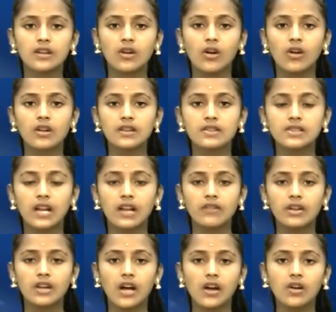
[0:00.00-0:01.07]
காங்கிரஸ்
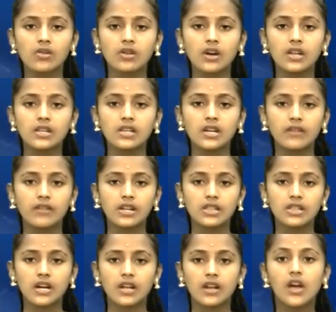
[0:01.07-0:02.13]
தலைவர் ராகுல் காந்தி
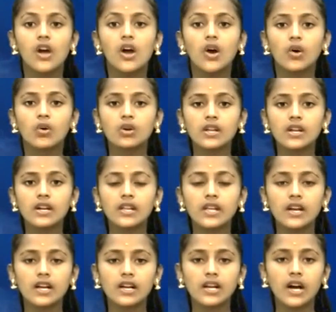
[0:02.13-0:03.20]
கவனித்தார்
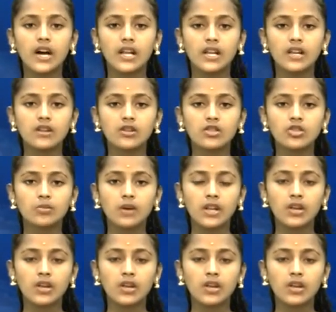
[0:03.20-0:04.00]
உடனடியாக காரை நிறுத்துமாறி